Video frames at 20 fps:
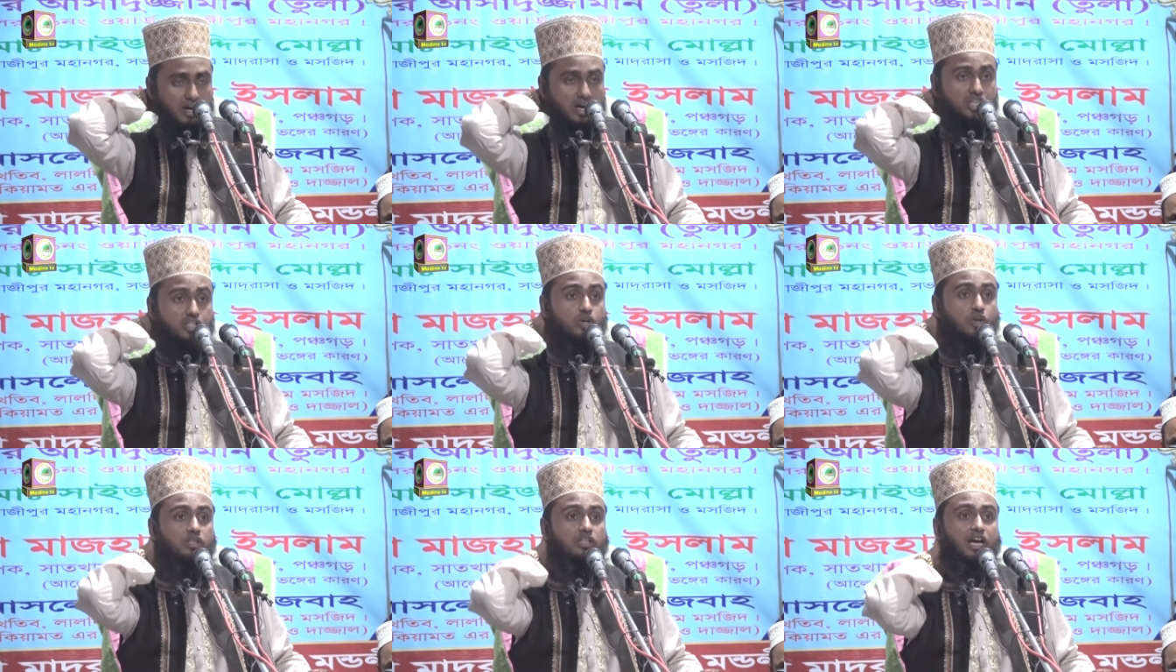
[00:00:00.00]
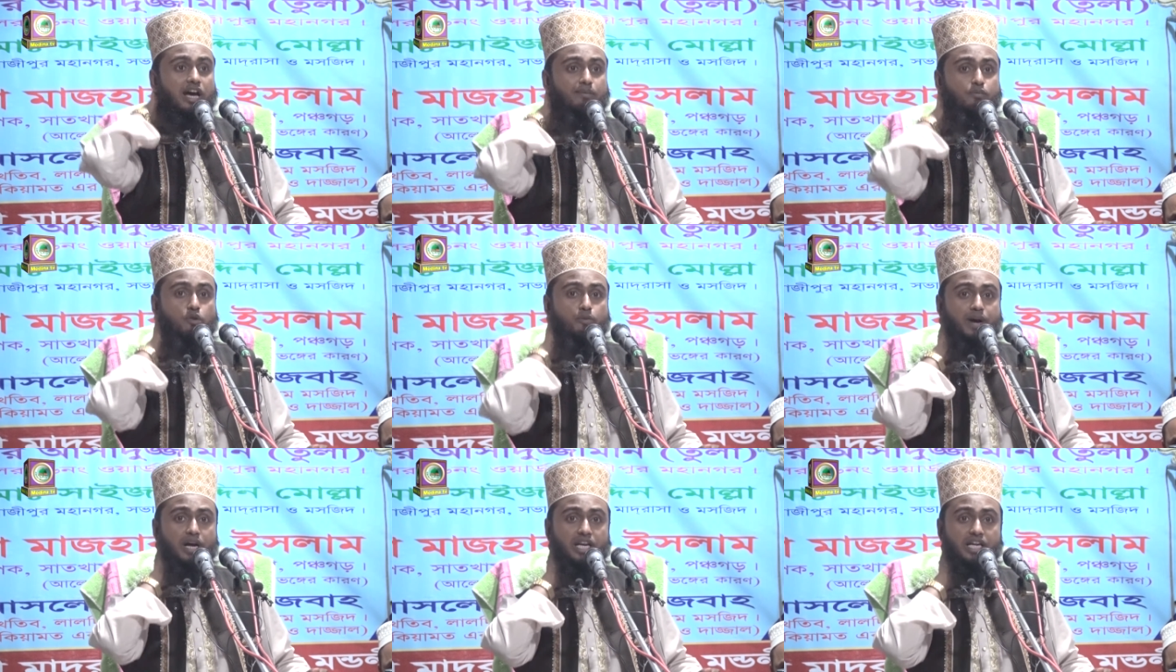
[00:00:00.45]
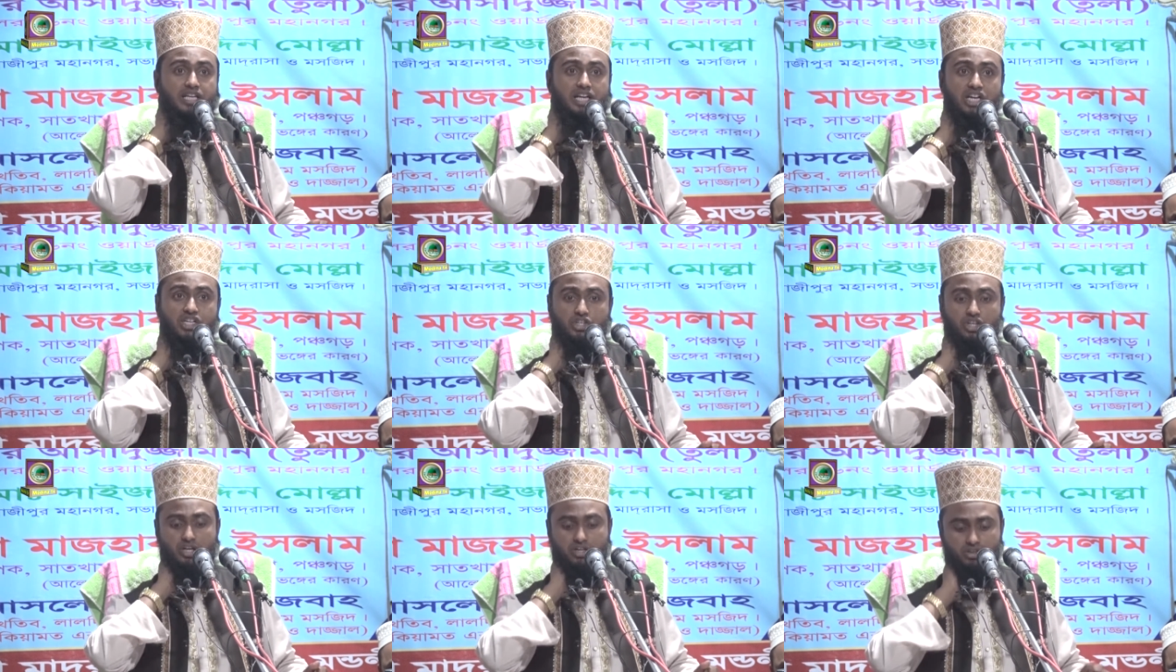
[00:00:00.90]
হজরত আবু মালিক
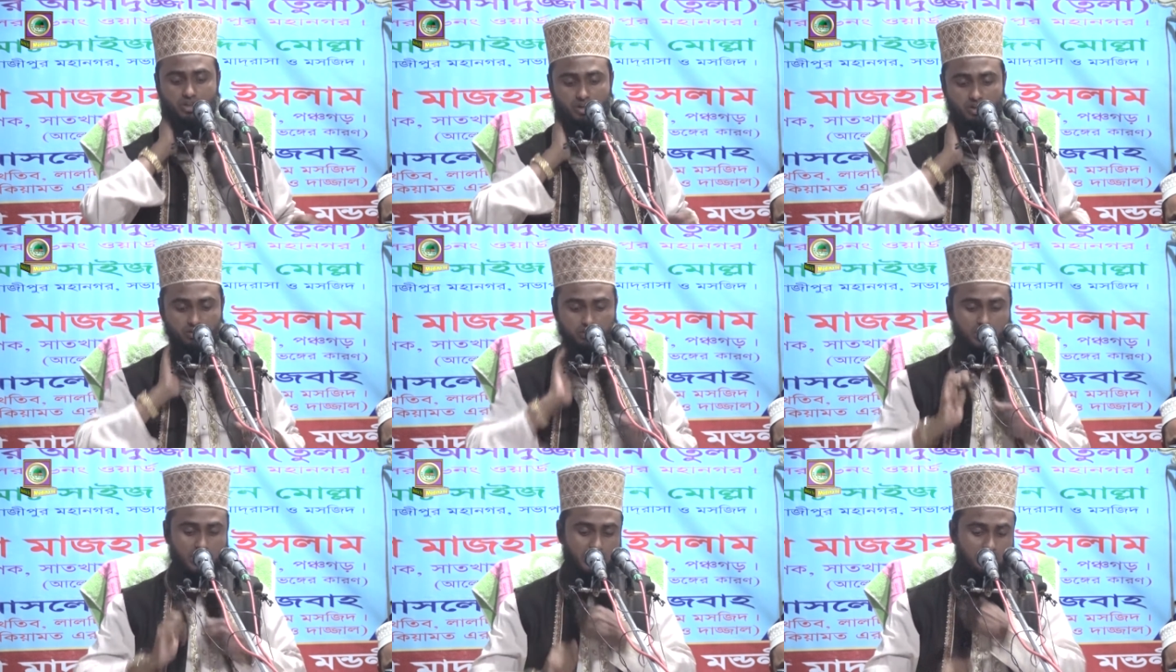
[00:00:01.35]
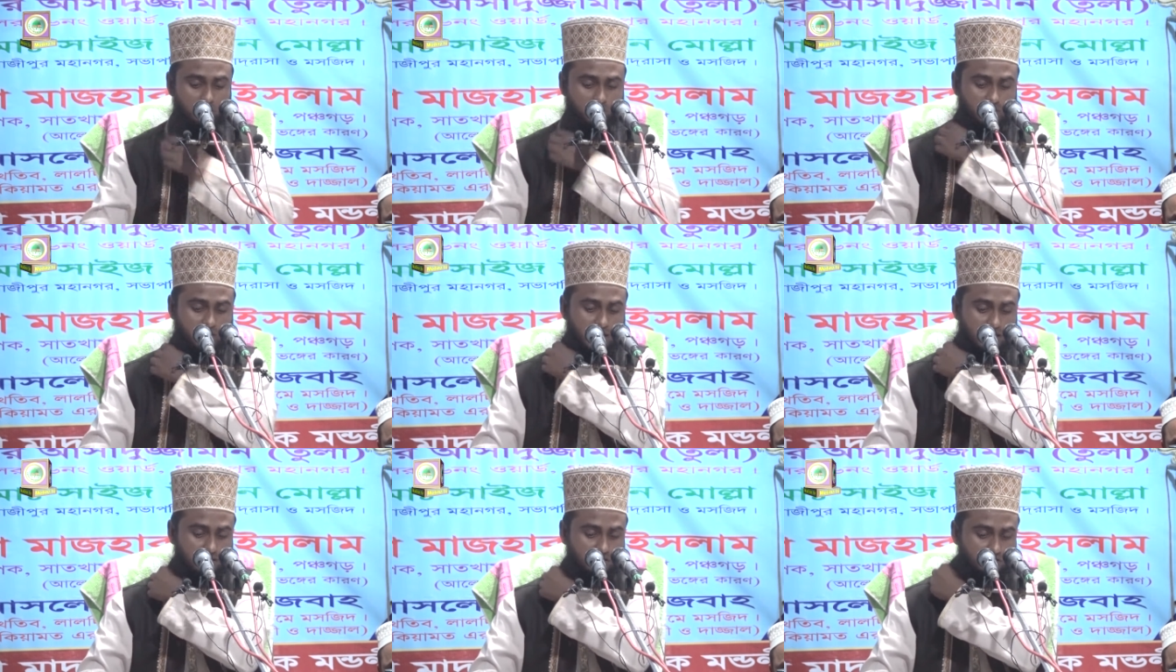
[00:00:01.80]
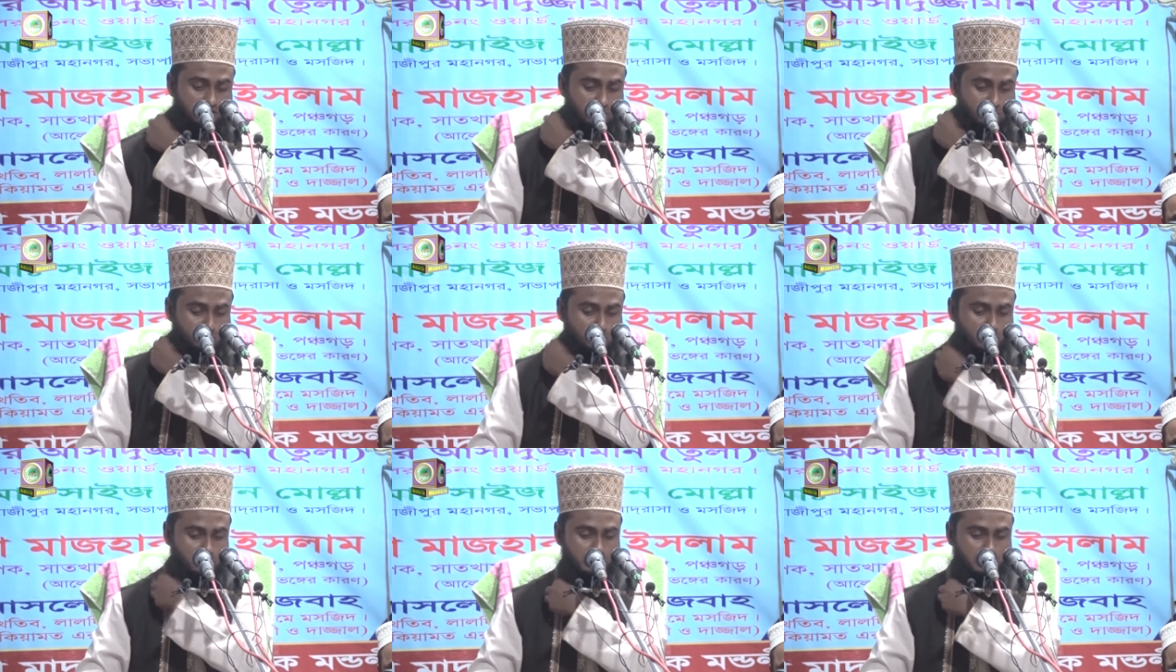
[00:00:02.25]
আশরাজুল্লাহ থেকে
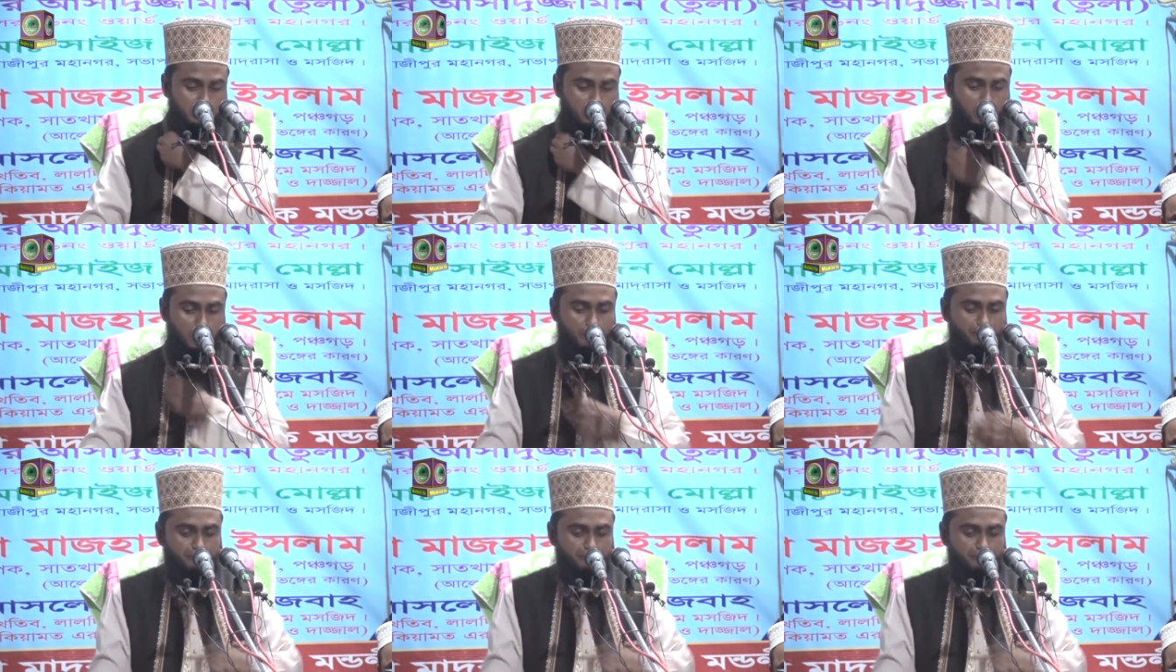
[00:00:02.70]
হাদিসটি বর্ণিত